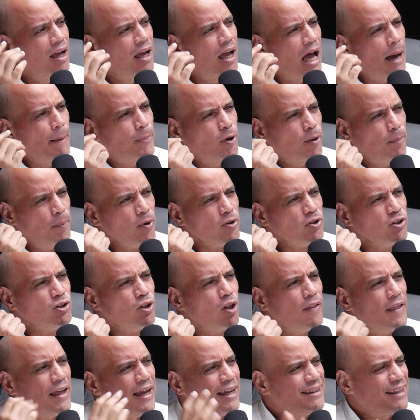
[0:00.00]
a
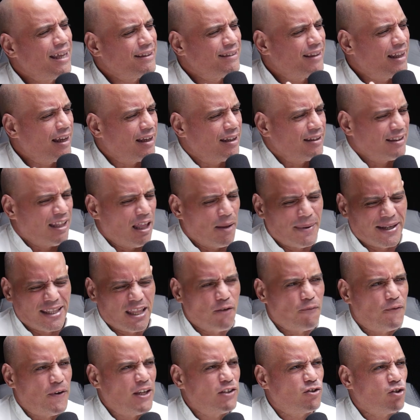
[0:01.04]
propósito de, de,
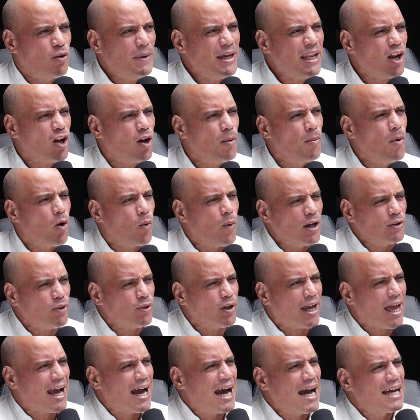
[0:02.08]
beneficio. Mire, como
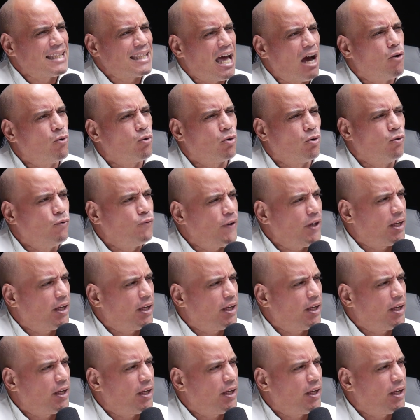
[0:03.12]
cuánto que gana un,